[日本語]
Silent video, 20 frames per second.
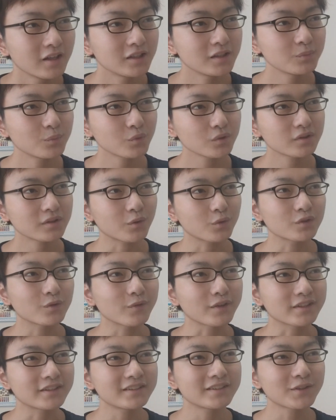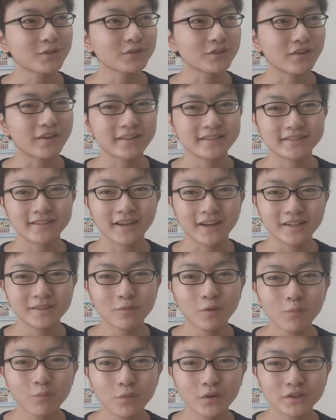芋って言葉聞いたことないし、なんか
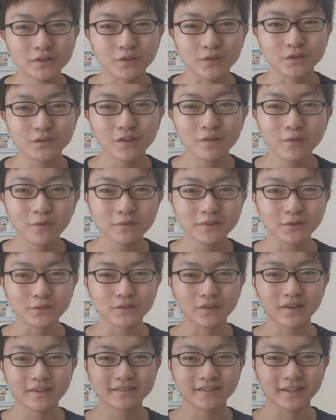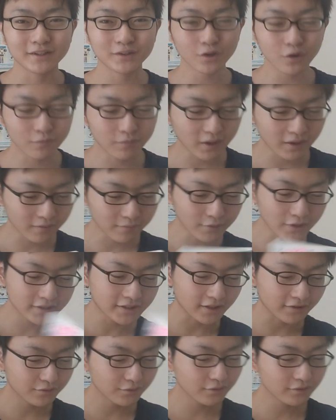芋っぽい人一人も見たことないんだけど、まあ
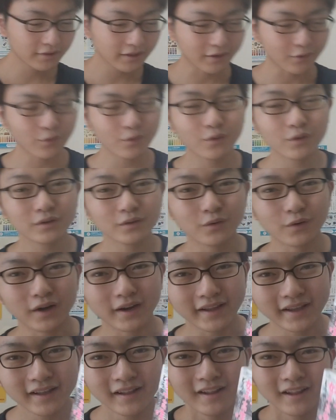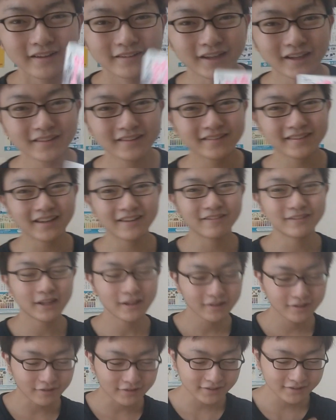いいや。それで、この子がね、なんで
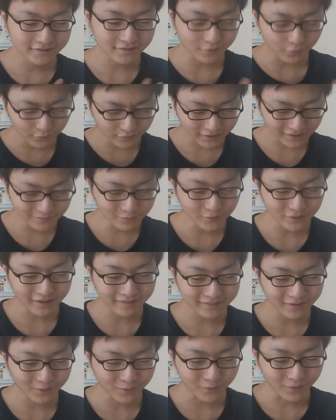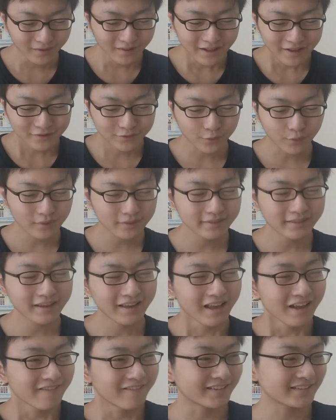私はこんな芋なんだろう。それっ
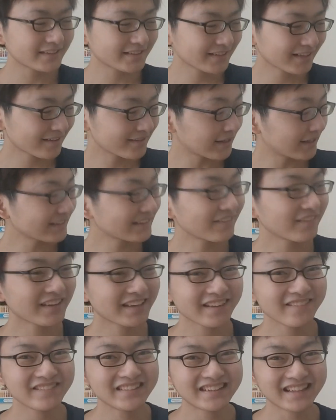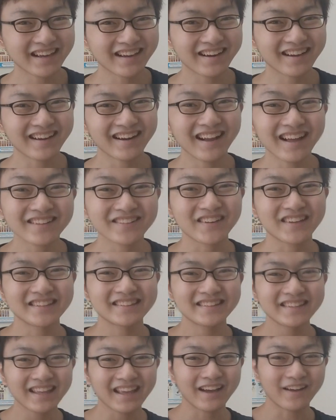て、私が埼玉県民だからかなとか
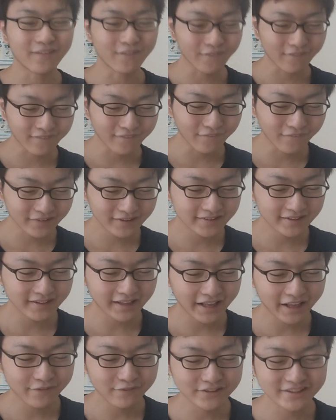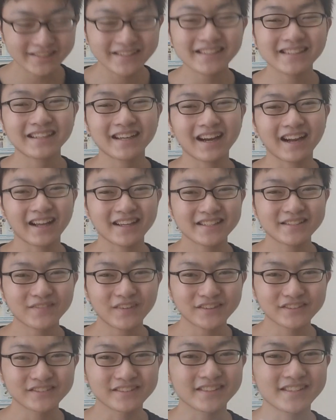言って、公園で悩むシーンから始
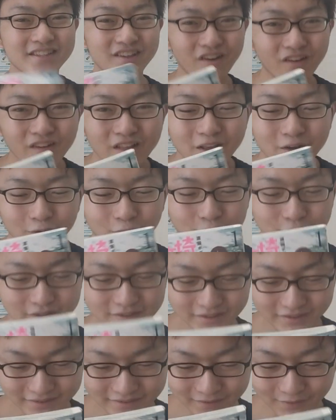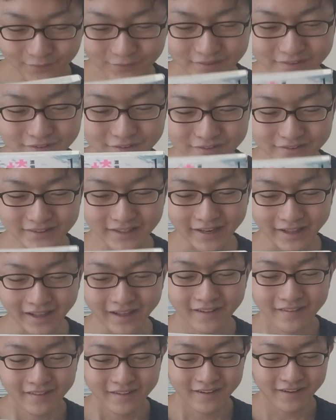まるんですよ。めちゃくちゃ面白くてね、